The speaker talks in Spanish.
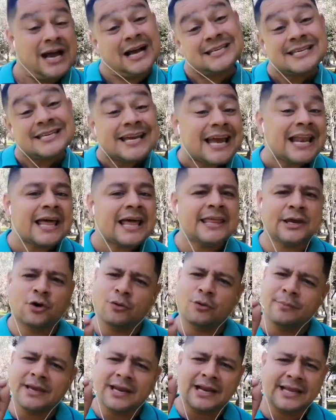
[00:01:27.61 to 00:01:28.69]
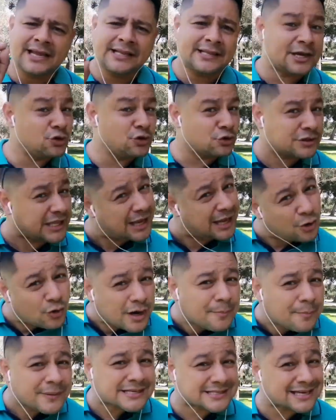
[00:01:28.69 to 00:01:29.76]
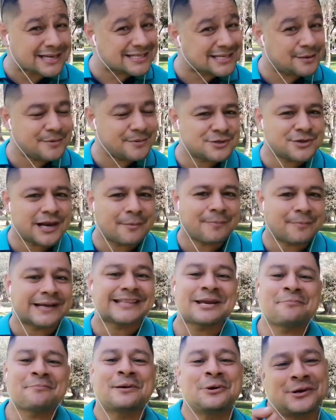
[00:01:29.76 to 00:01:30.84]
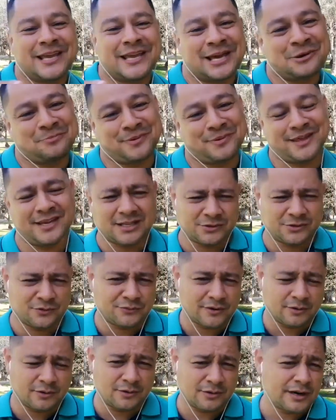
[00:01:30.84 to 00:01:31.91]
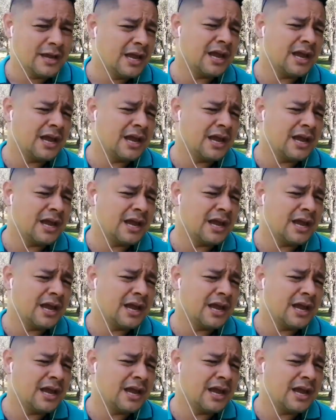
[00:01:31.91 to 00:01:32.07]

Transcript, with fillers: Así que le dijo, mira Linda, yo tengo que prestar servicio a la patria, pero quiero pedirte un favor.